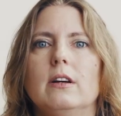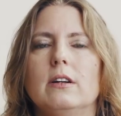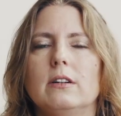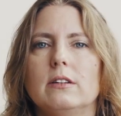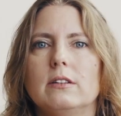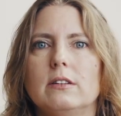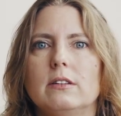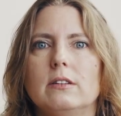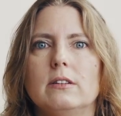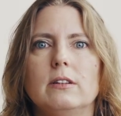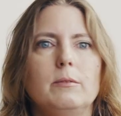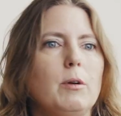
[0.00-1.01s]

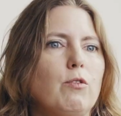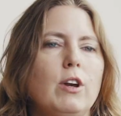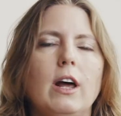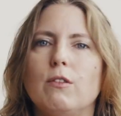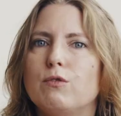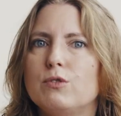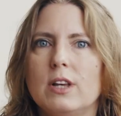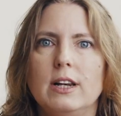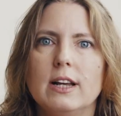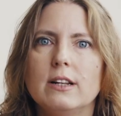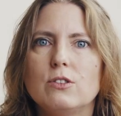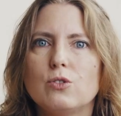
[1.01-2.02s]
et ben voilà, vous
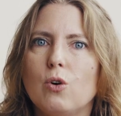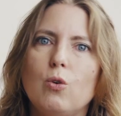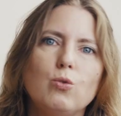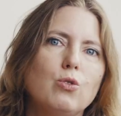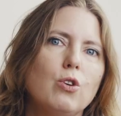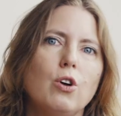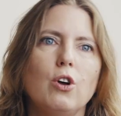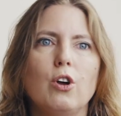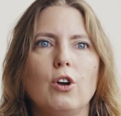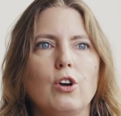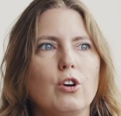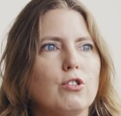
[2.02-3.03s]
allez être sans
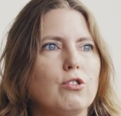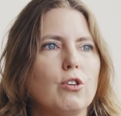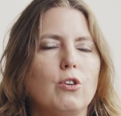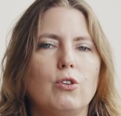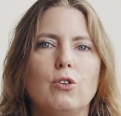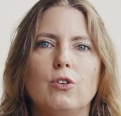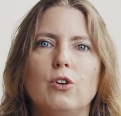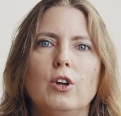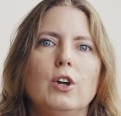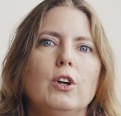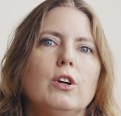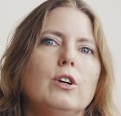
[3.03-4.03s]
rondeur, sans
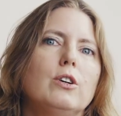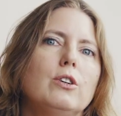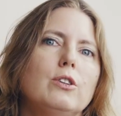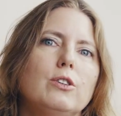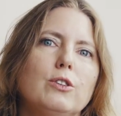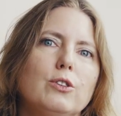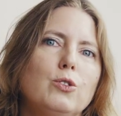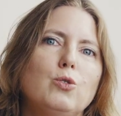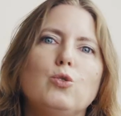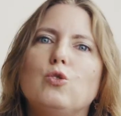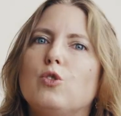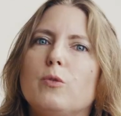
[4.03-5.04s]
euh,
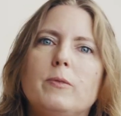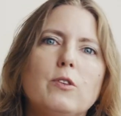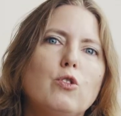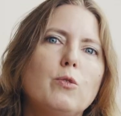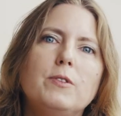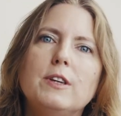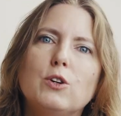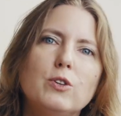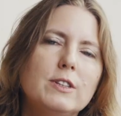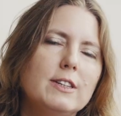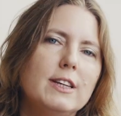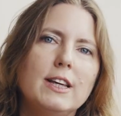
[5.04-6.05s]
tout ce, petit
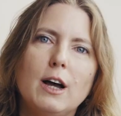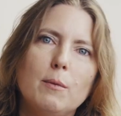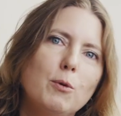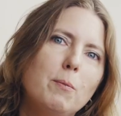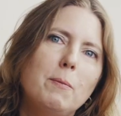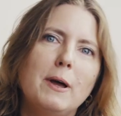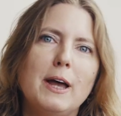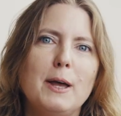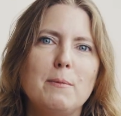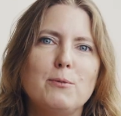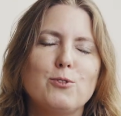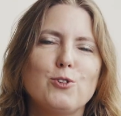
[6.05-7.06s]
côté un peu
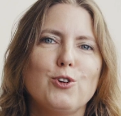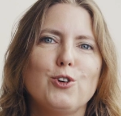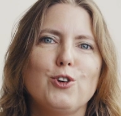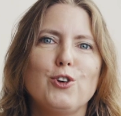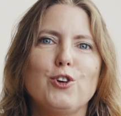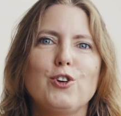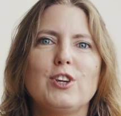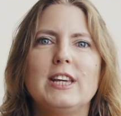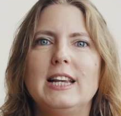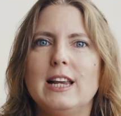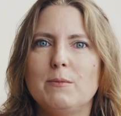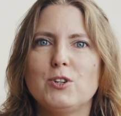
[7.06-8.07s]
peps euh,
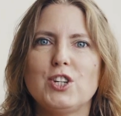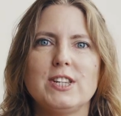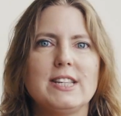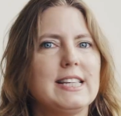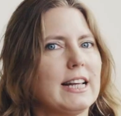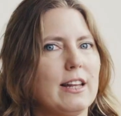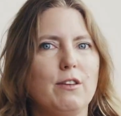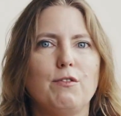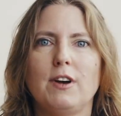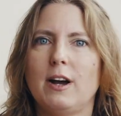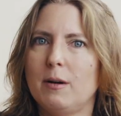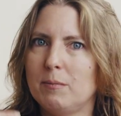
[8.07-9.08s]
qu'il aime chez certaines
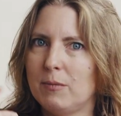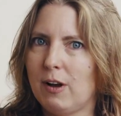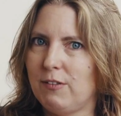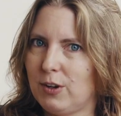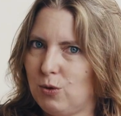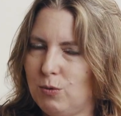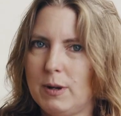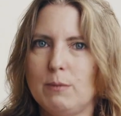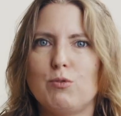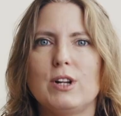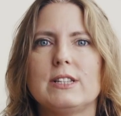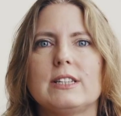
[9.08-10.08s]
femmes, avec une belle
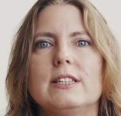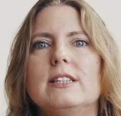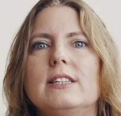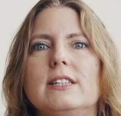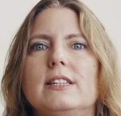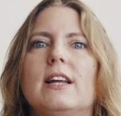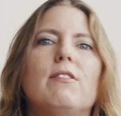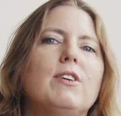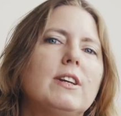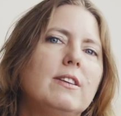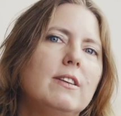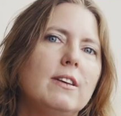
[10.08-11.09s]
poitrine,
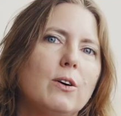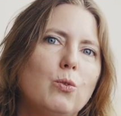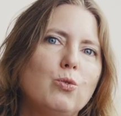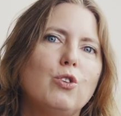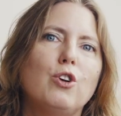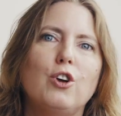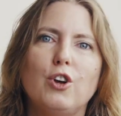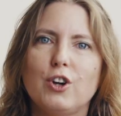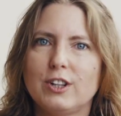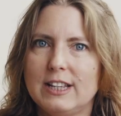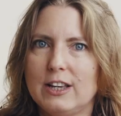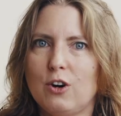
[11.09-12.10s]
avec des
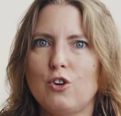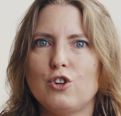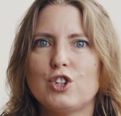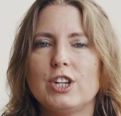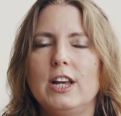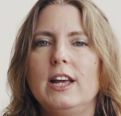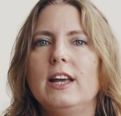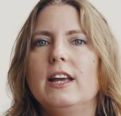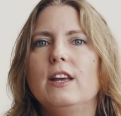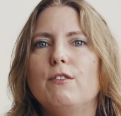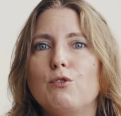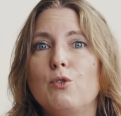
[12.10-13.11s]
rondeurs, des hanches.
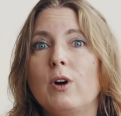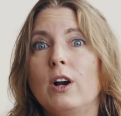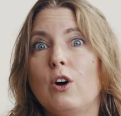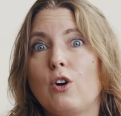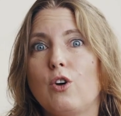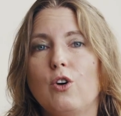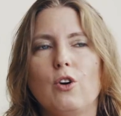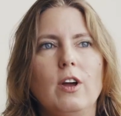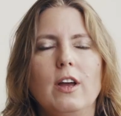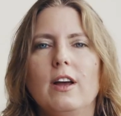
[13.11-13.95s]
Et vous, alors que